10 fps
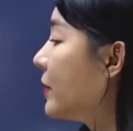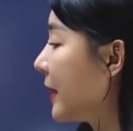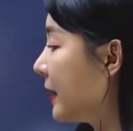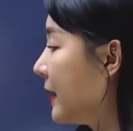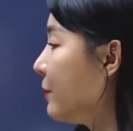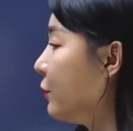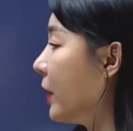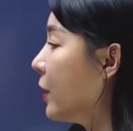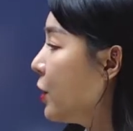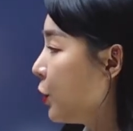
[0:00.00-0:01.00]
났기
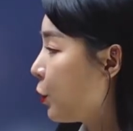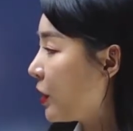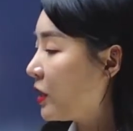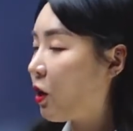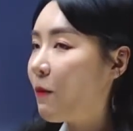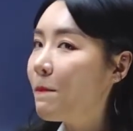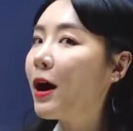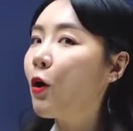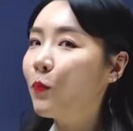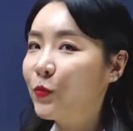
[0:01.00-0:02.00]
때문에. 여기는
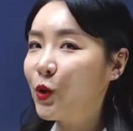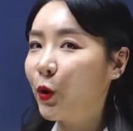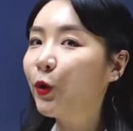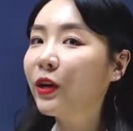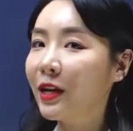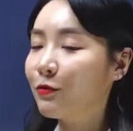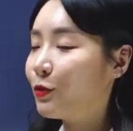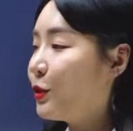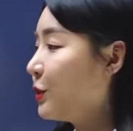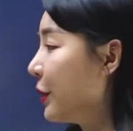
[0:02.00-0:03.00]
컴마가 없죠. 이렇게 나올
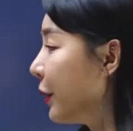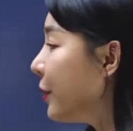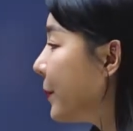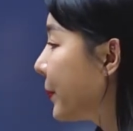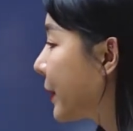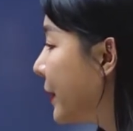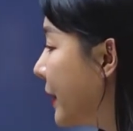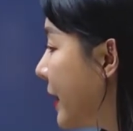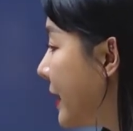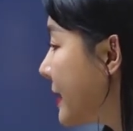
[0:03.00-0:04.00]
수도 있어요.
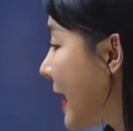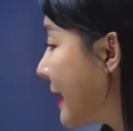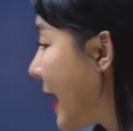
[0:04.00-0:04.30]
자,